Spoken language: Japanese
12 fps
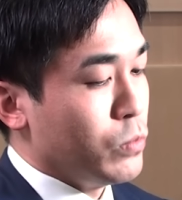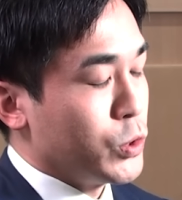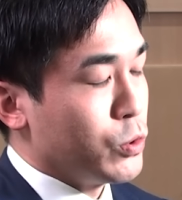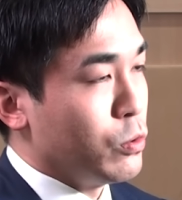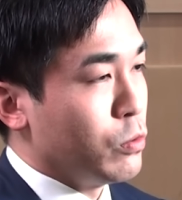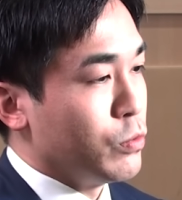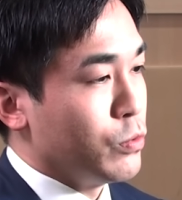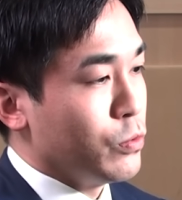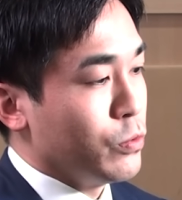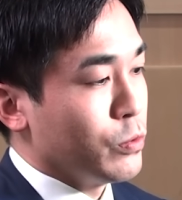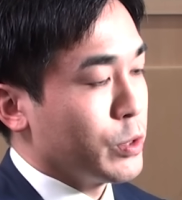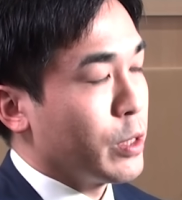勝
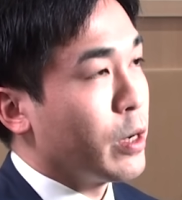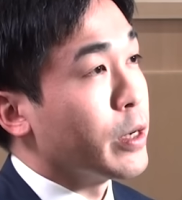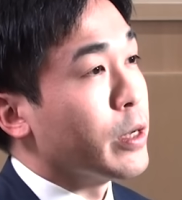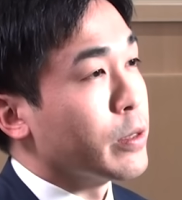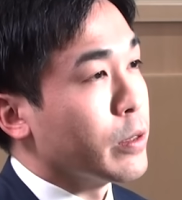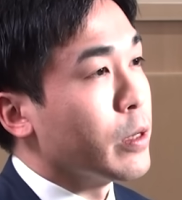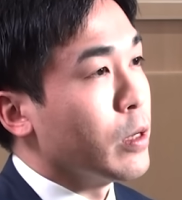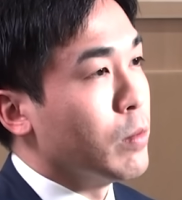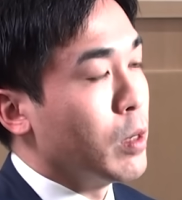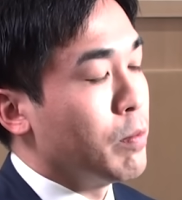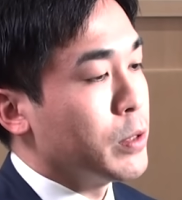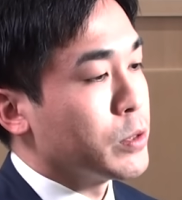負の世界なんで、
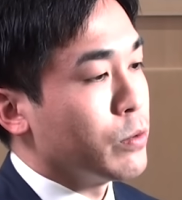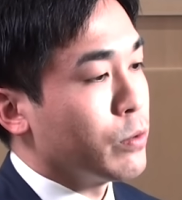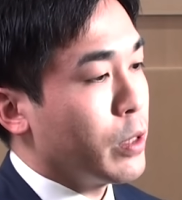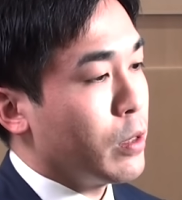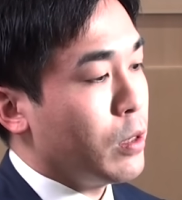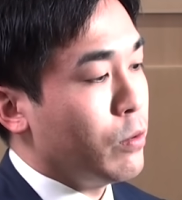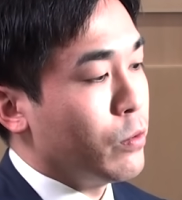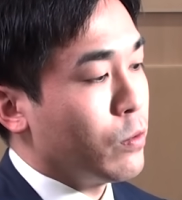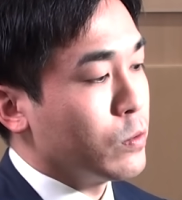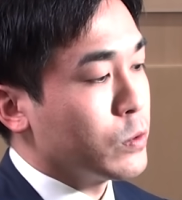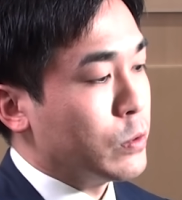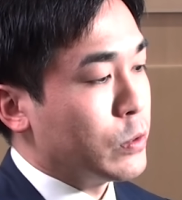まあ、やっぱりその結果を
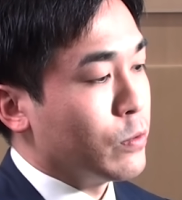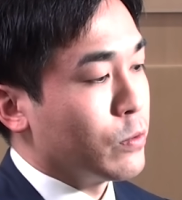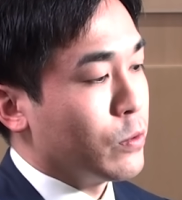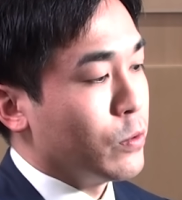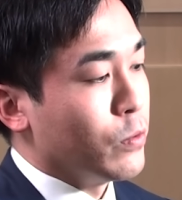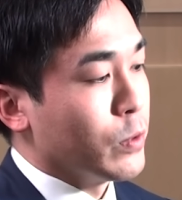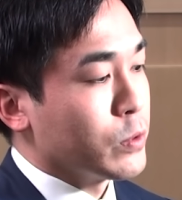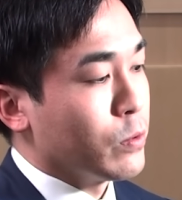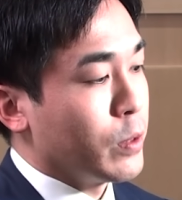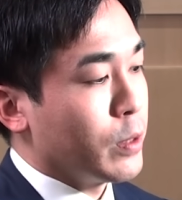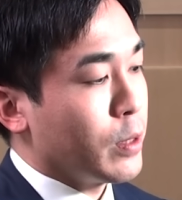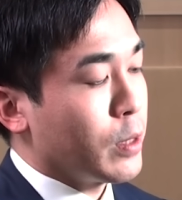残す人っていうのはそ
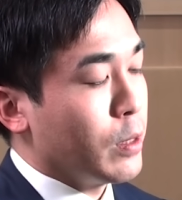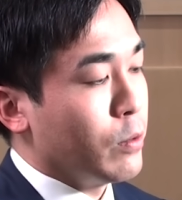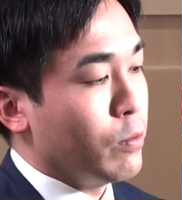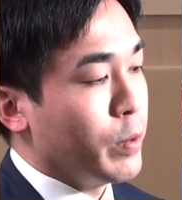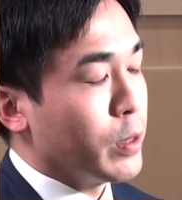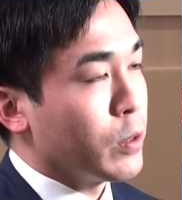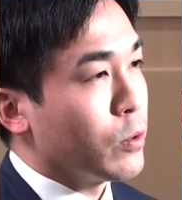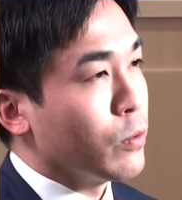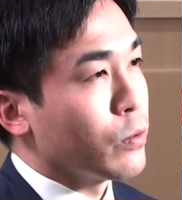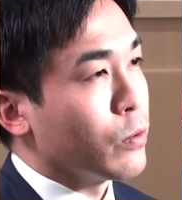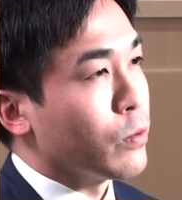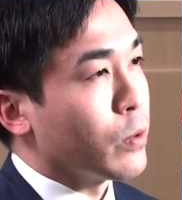れだけの勉
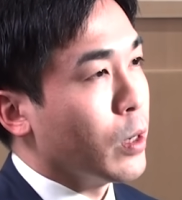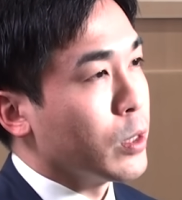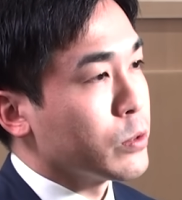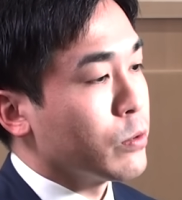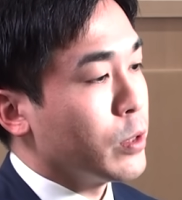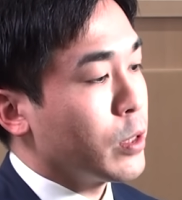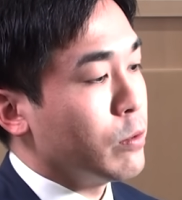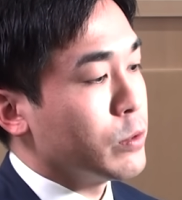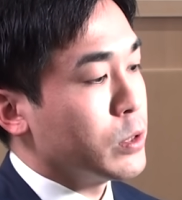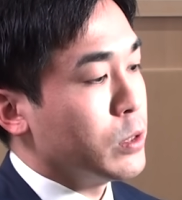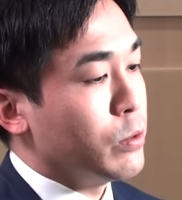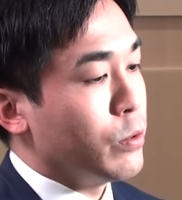強というかそれだけの
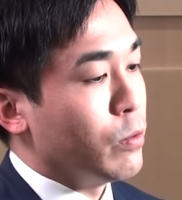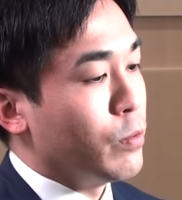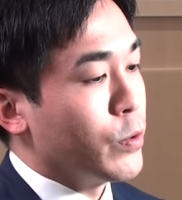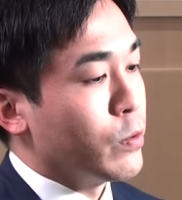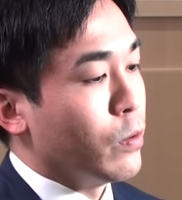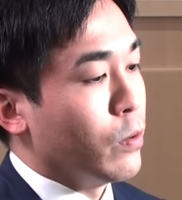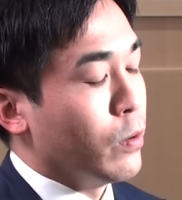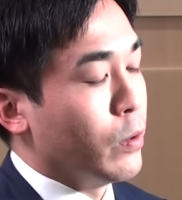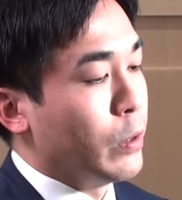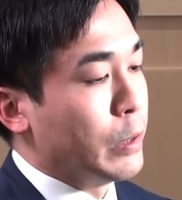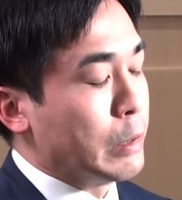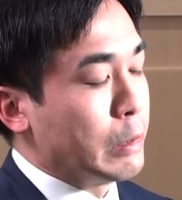しんどい思いを
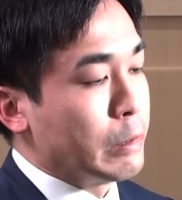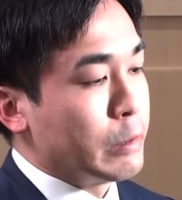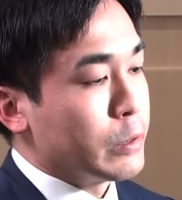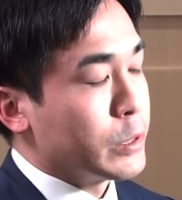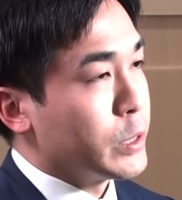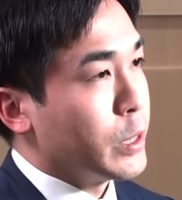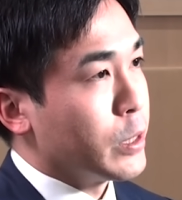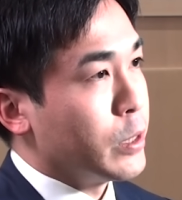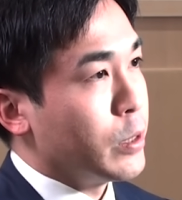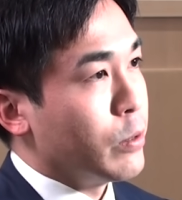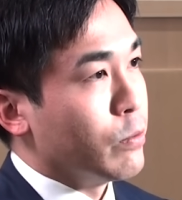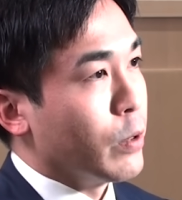してき
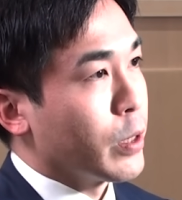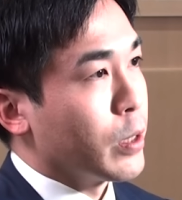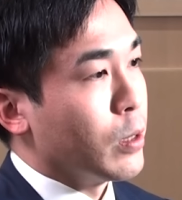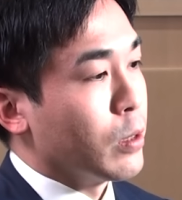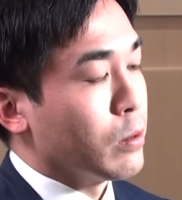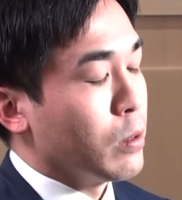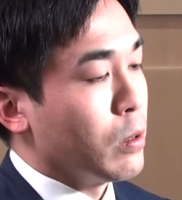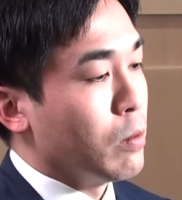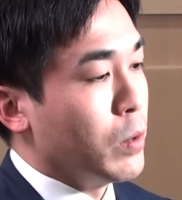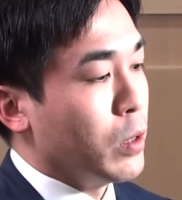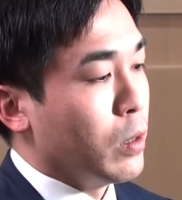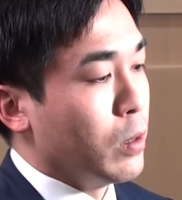てるわけなんで
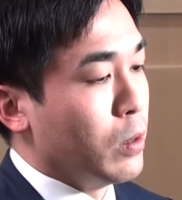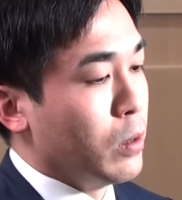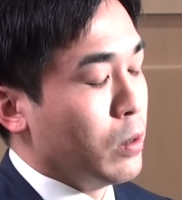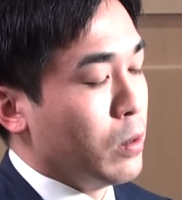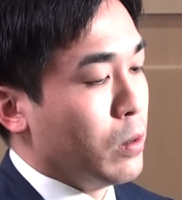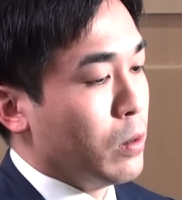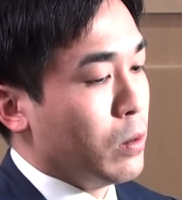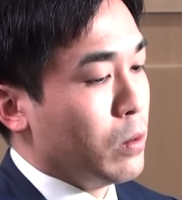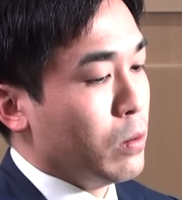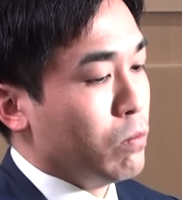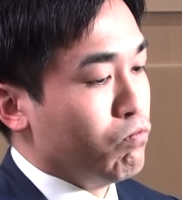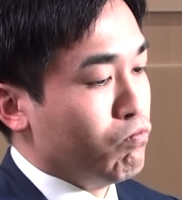まあ
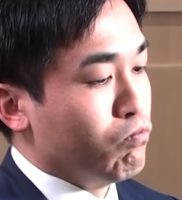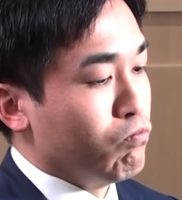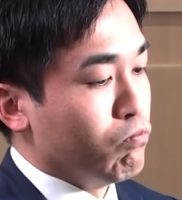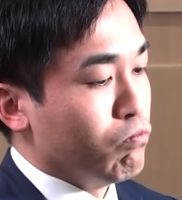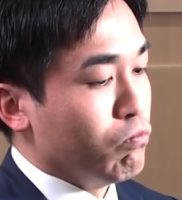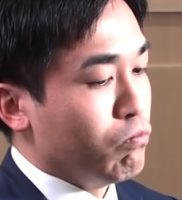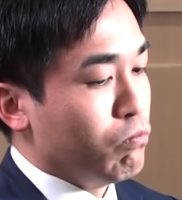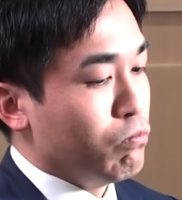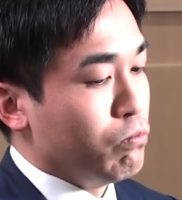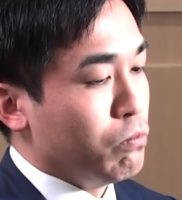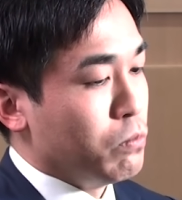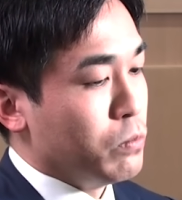うん
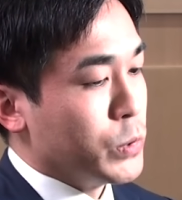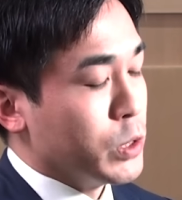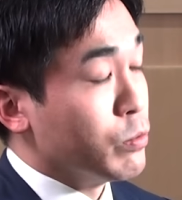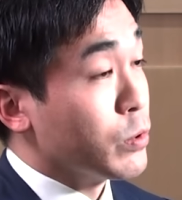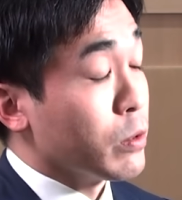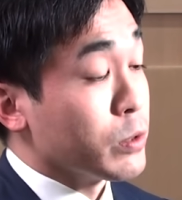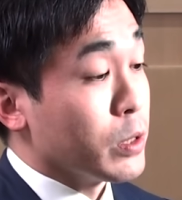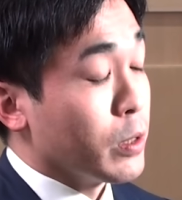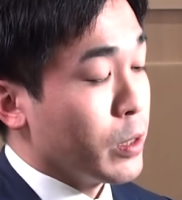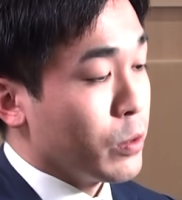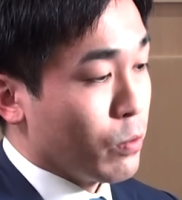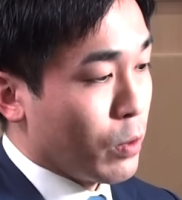自分らの世
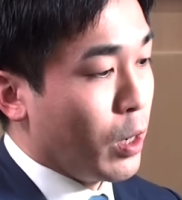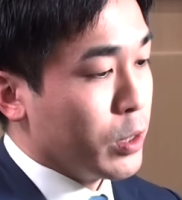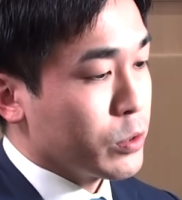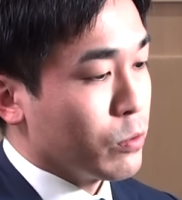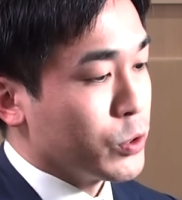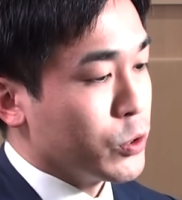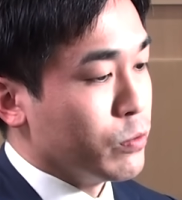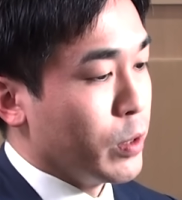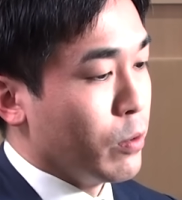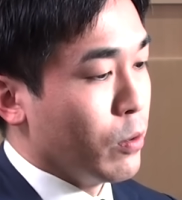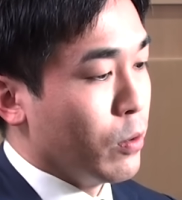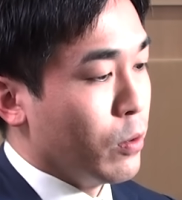代とか少し上
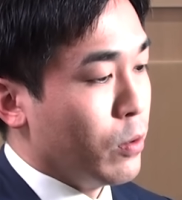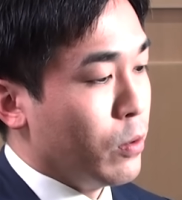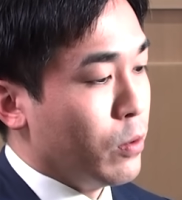の